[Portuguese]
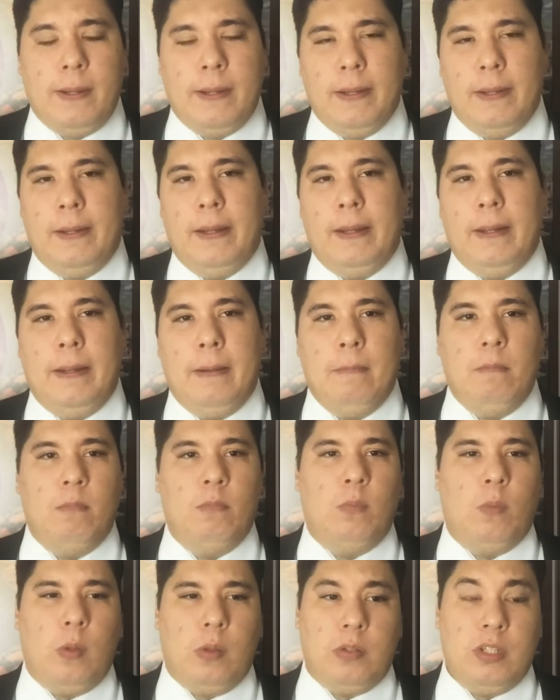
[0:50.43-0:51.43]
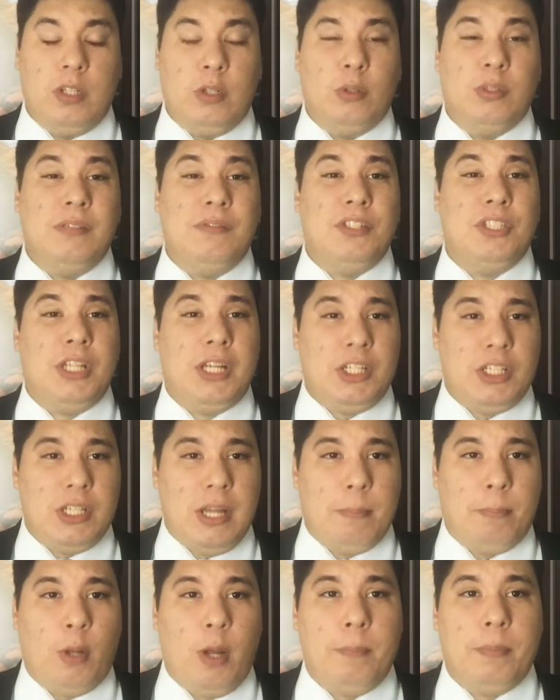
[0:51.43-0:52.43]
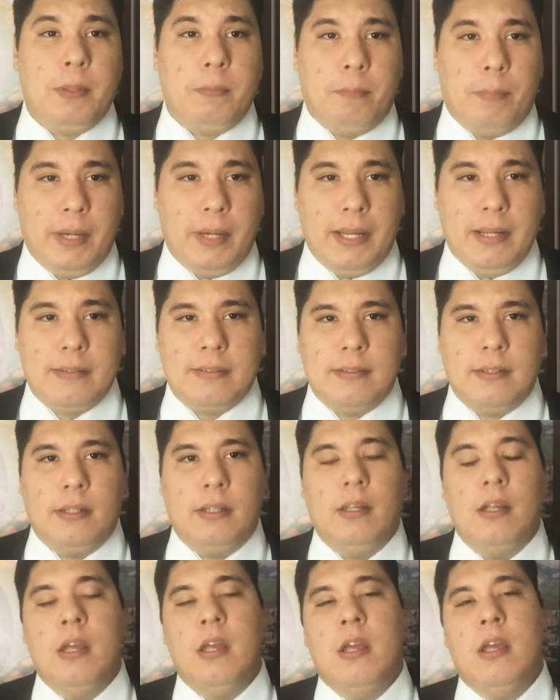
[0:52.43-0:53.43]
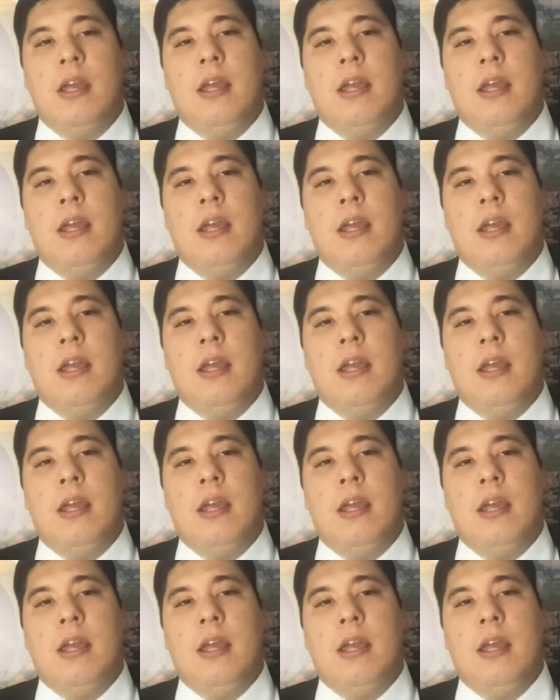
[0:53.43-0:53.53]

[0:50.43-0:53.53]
É, é inclusive gente da própria imprensa aí